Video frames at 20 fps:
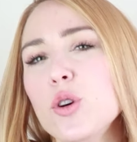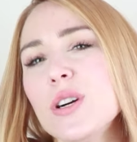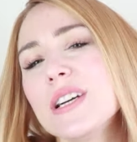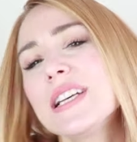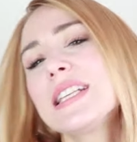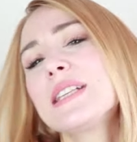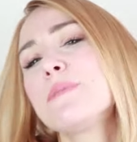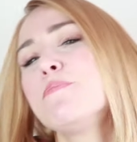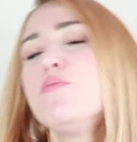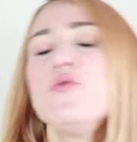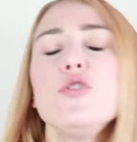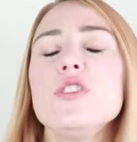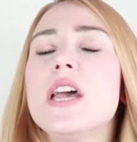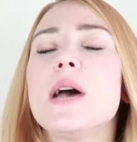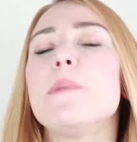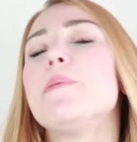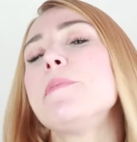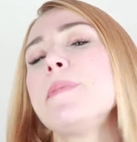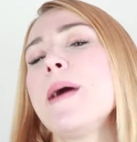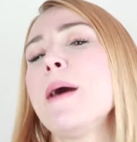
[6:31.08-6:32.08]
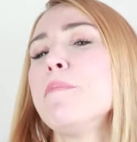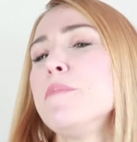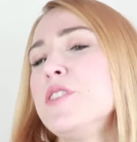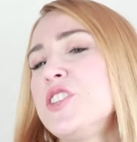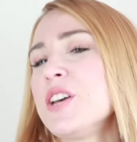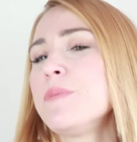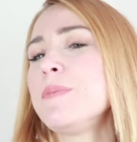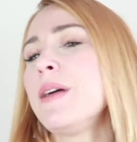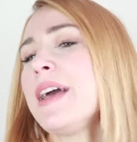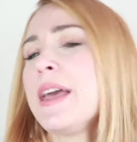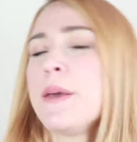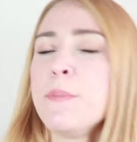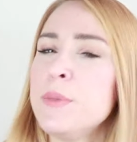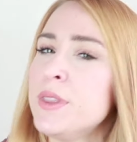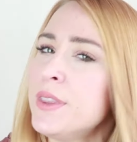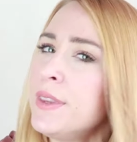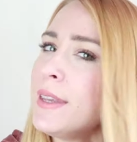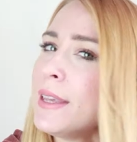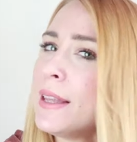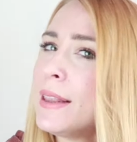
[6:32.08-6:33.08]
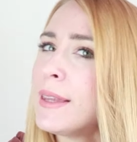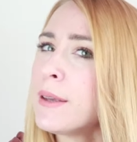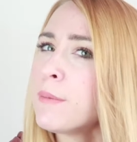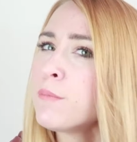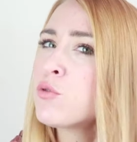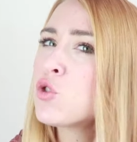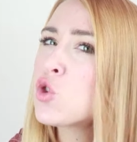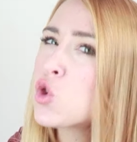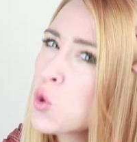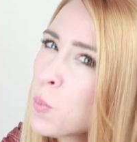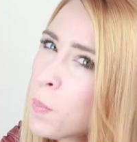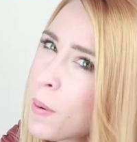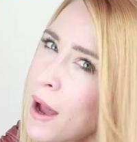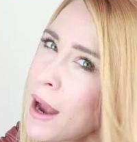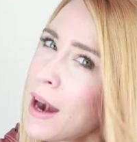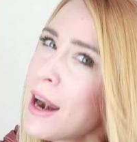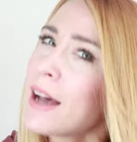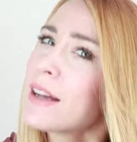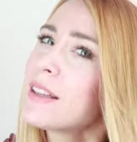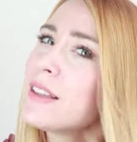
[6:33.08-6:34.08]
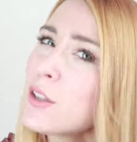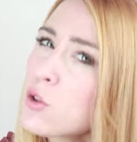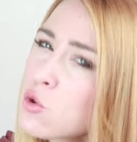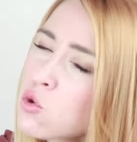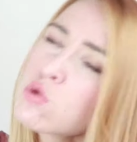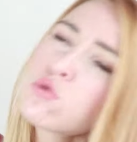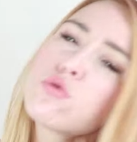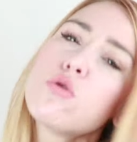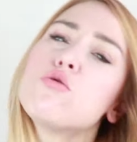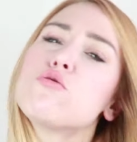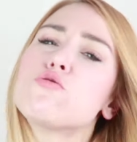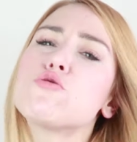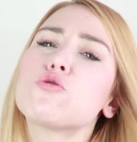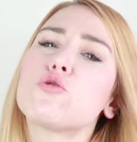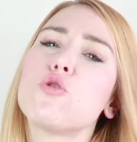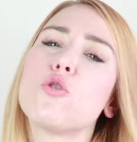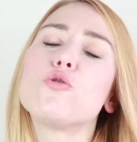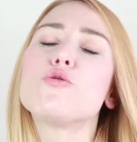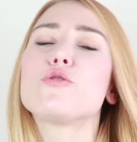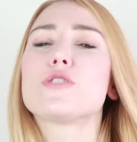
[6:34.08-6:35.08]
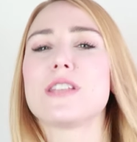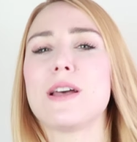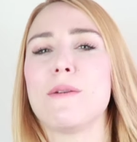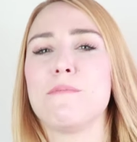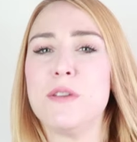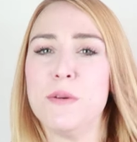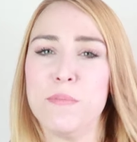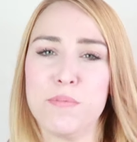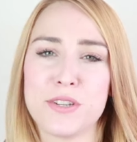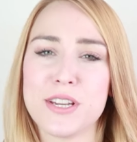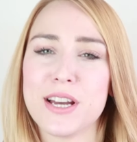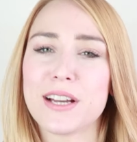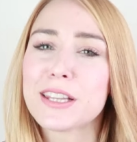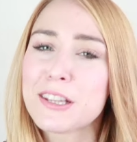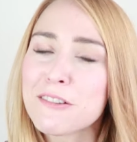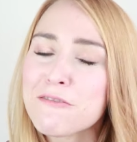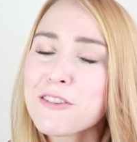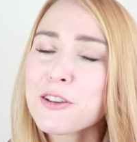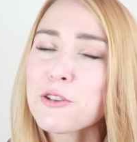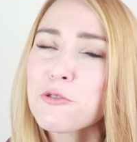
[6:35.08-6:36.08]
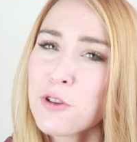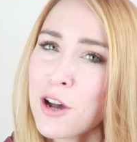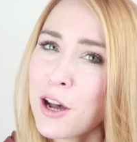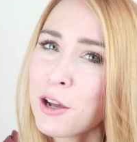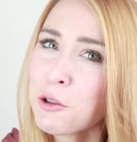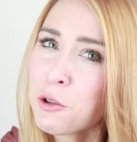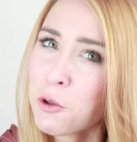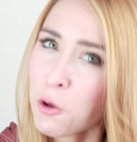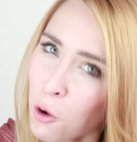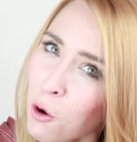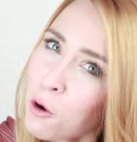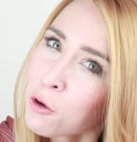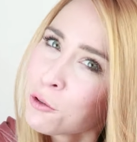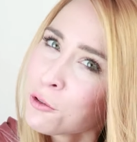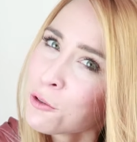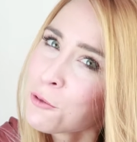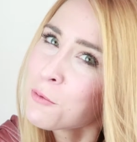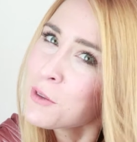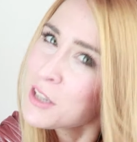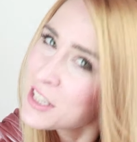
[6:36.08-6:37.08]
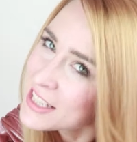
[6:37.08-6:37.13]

bu bunu yapıp yapmayacağımdan emin değildim. Şu parlaklığı, şu sonucu görürsem yapacaktım ve şu an gördüğüm